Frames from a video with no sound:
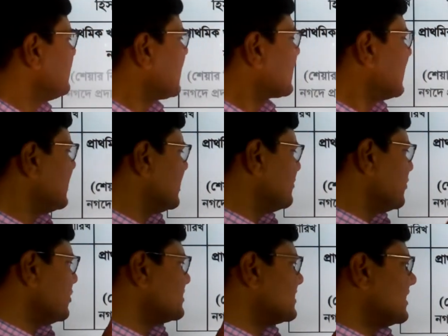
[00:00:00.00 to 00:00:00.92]
ব্যাখ্যা
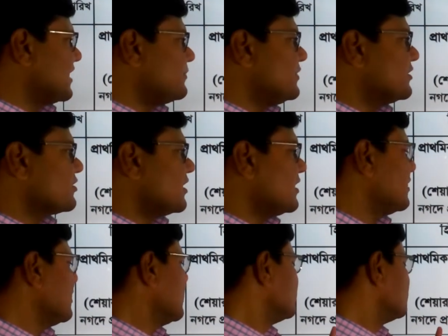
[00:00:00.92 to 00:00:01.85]
লিখব শেয়ার বিক্রয়ের
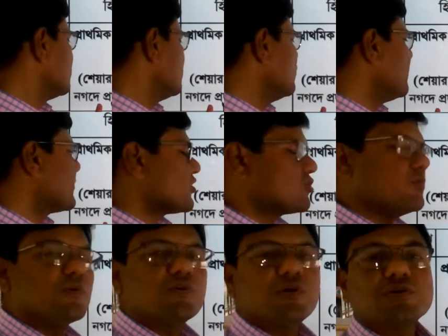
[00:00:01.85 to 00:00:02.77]
জন্য
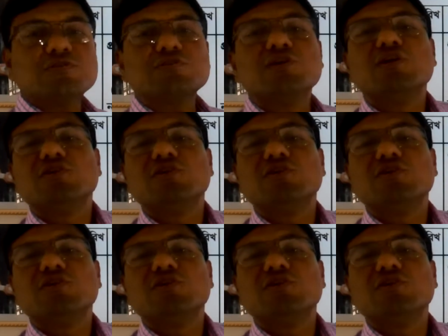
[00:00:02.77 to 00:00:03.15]
প্রাথমিক খরচ